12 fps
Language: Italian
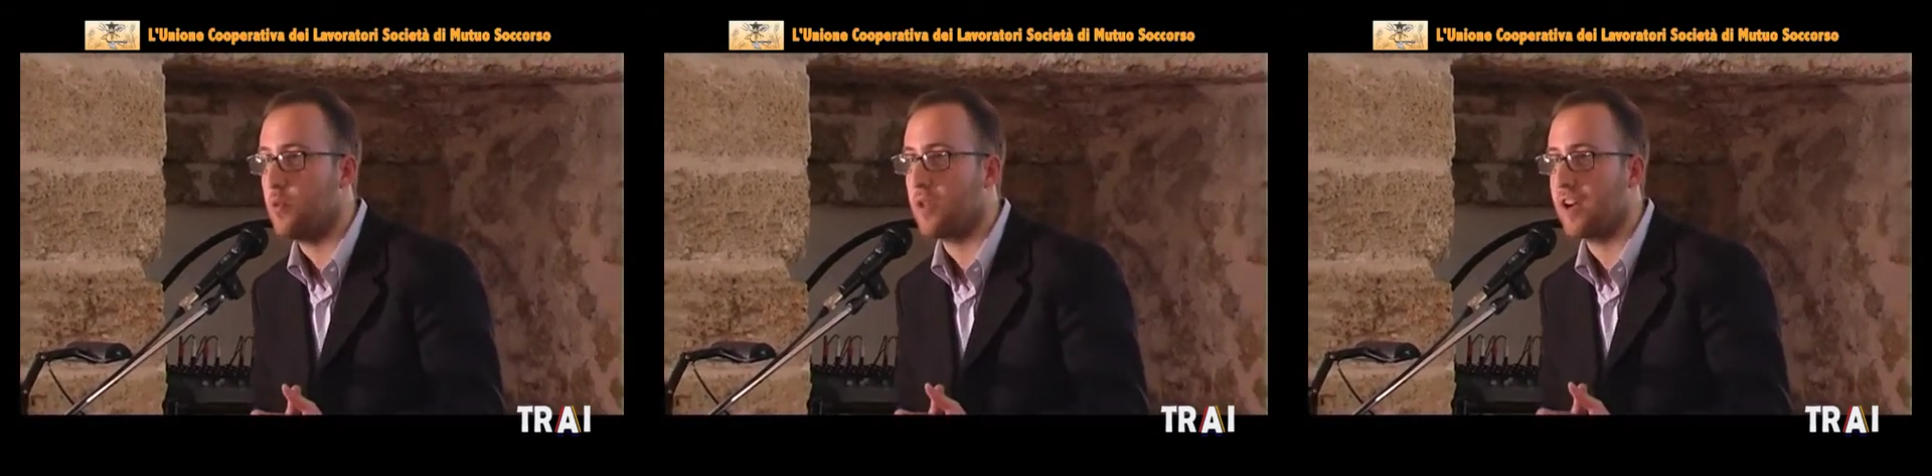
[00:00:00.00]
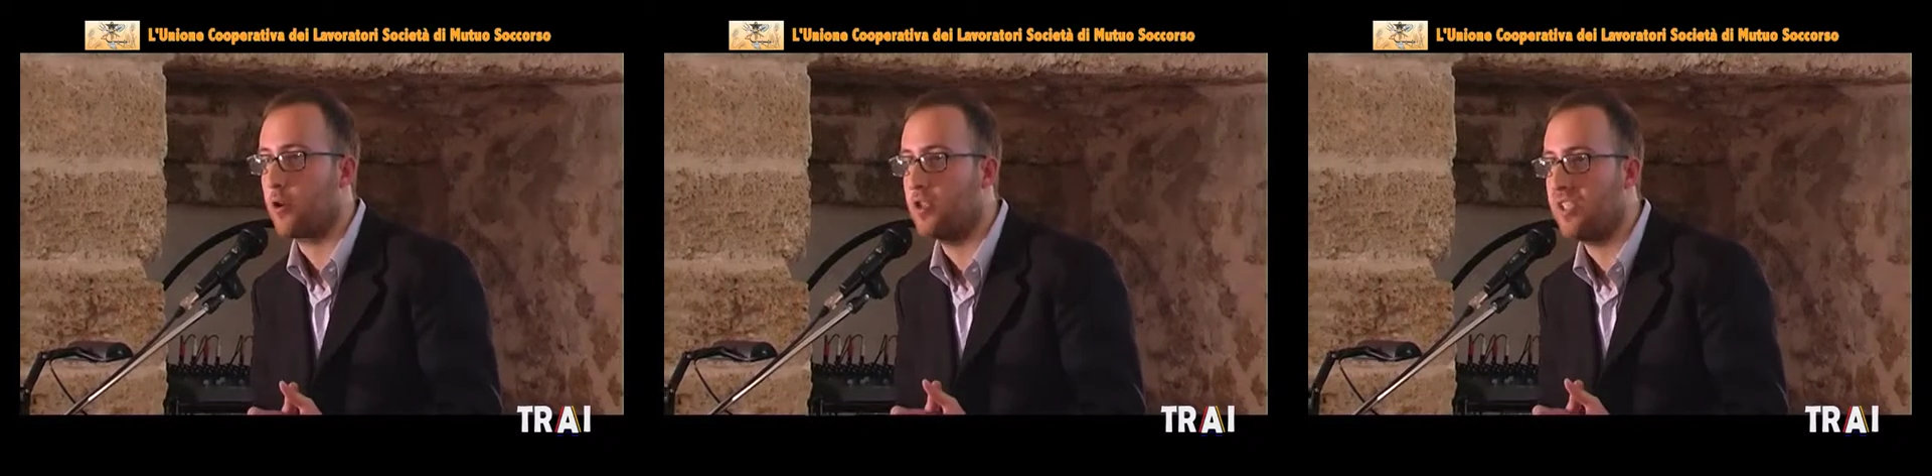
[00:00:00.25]
un
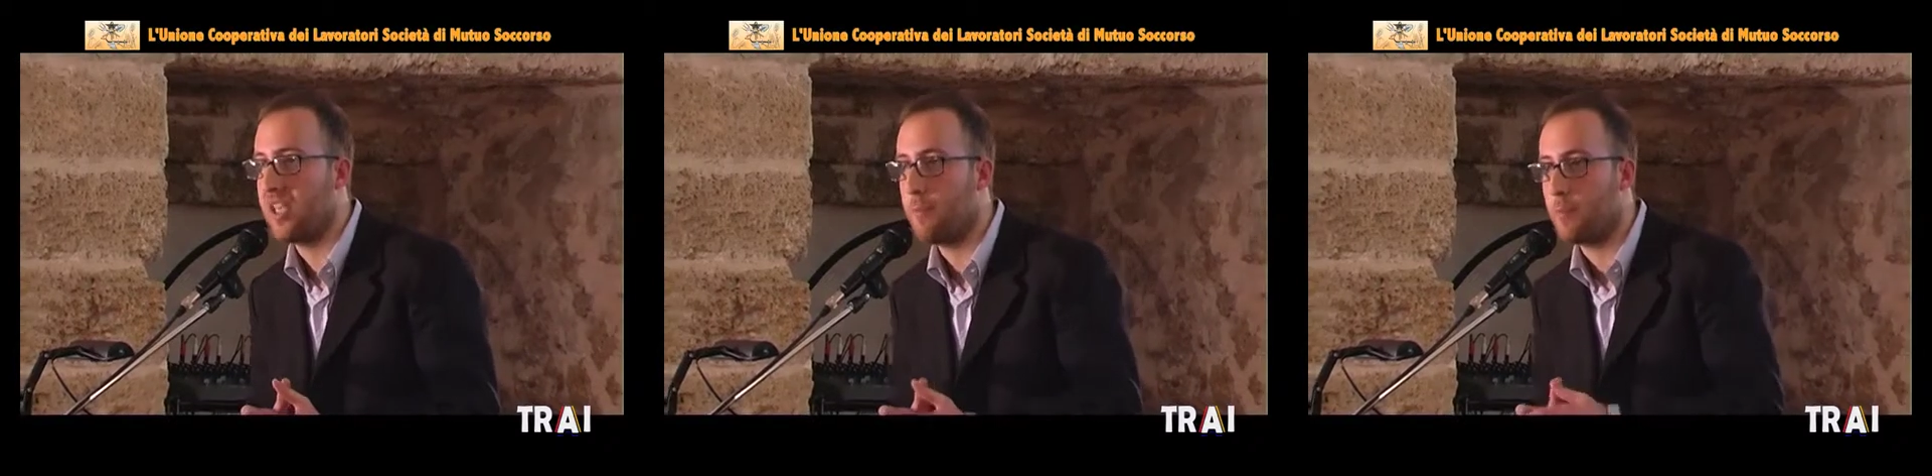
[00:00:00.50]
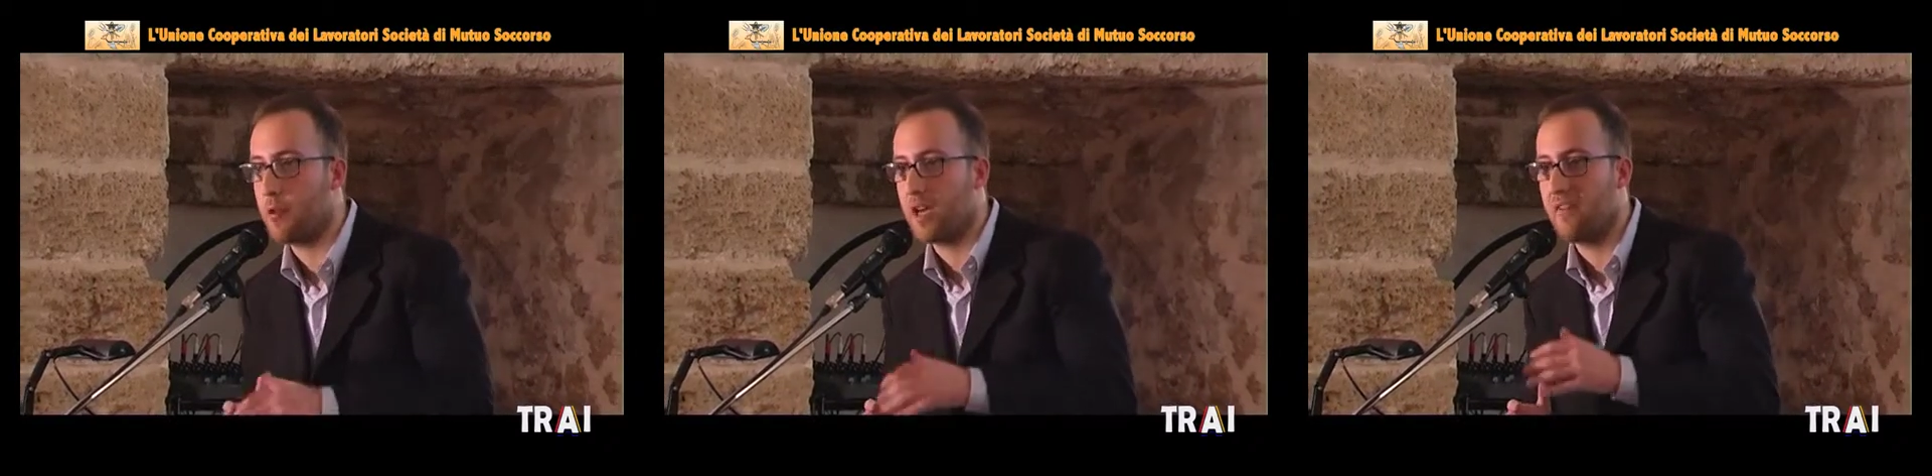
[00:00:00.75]
arco di
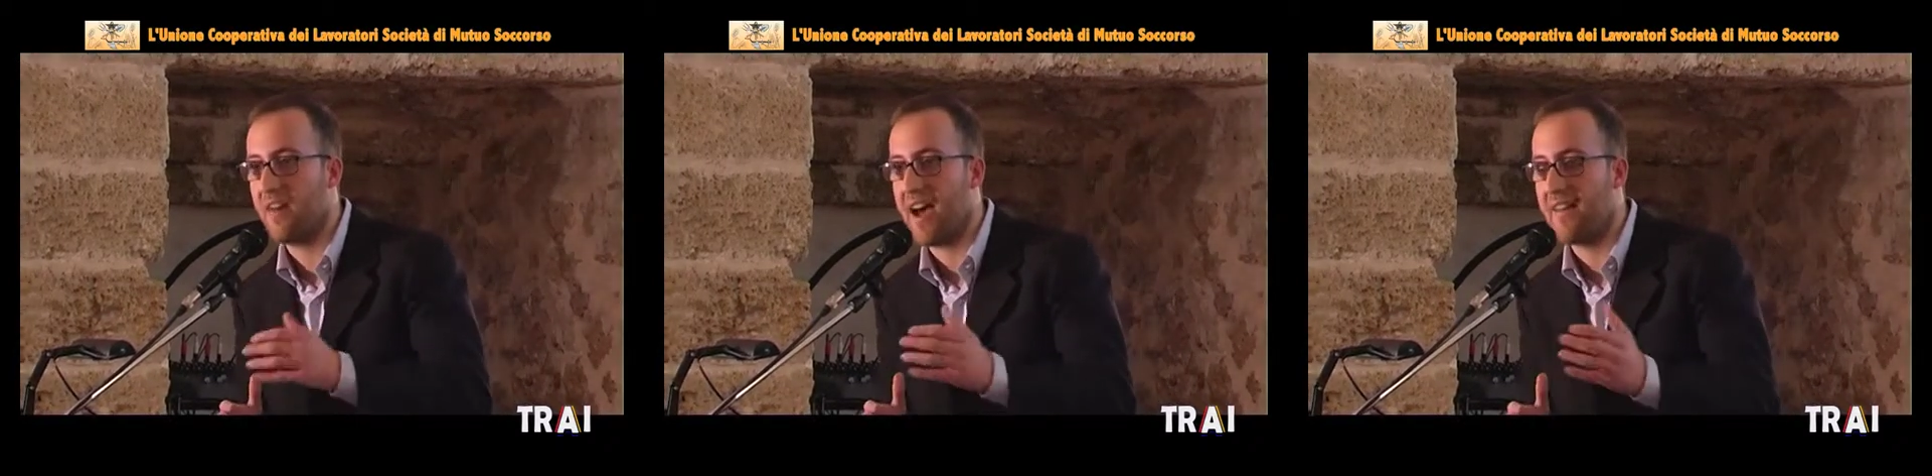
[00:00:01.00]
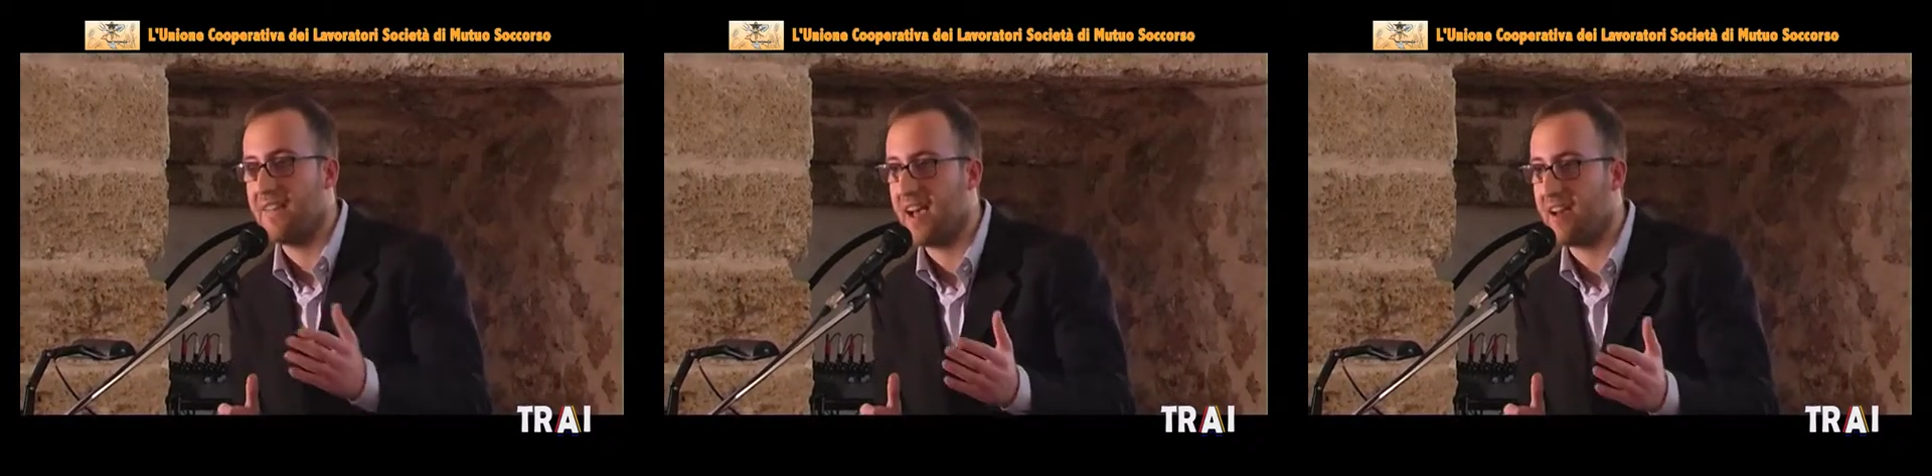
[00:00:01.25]
tempo che
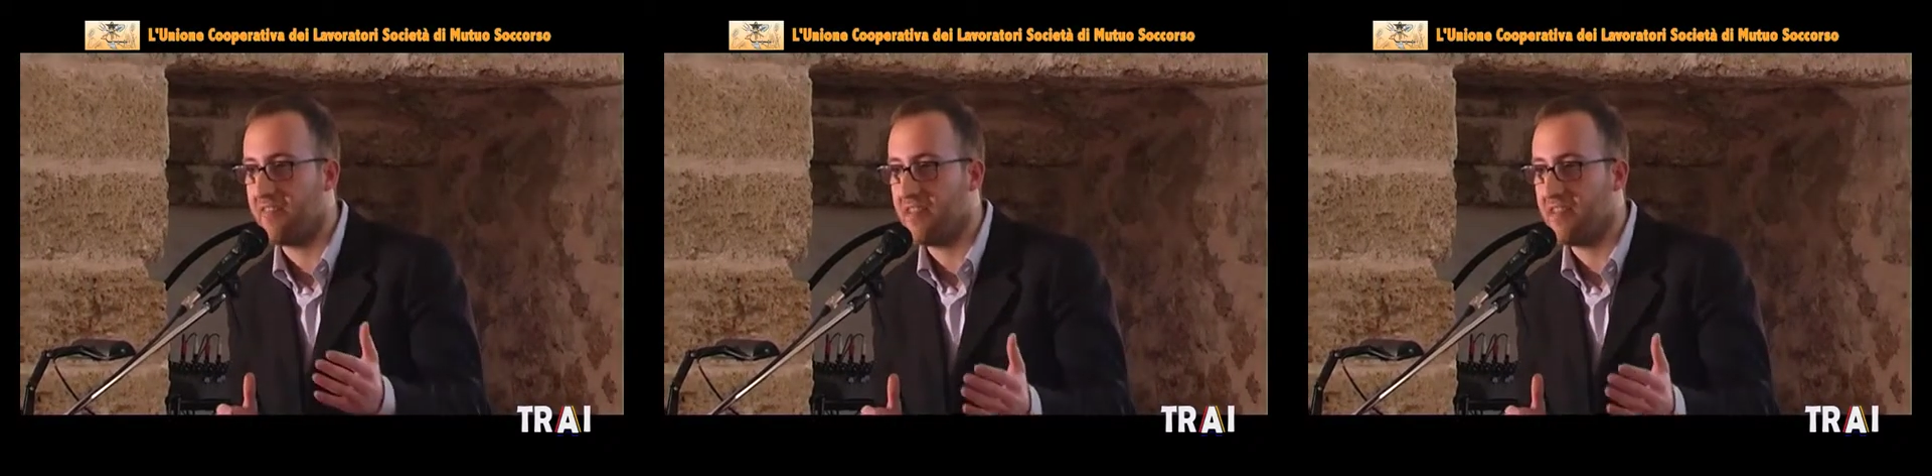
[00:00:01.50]
va da